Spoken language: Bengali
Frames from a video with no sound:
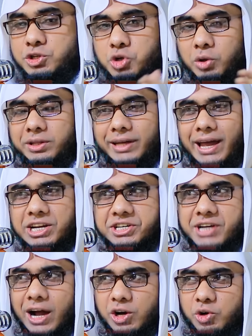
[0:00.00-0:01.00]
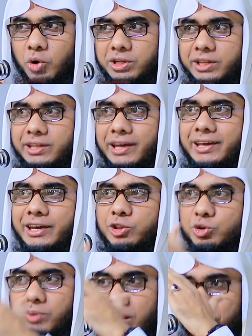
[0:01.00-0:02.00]
যদি এই সাক্ষ্য দিতে গিয়ে
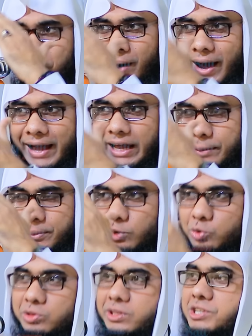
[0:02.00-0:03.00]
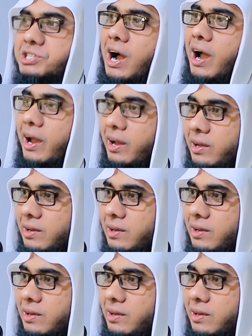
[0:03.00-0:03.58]
তোমার মায়ের বিরুদ্ধে যায়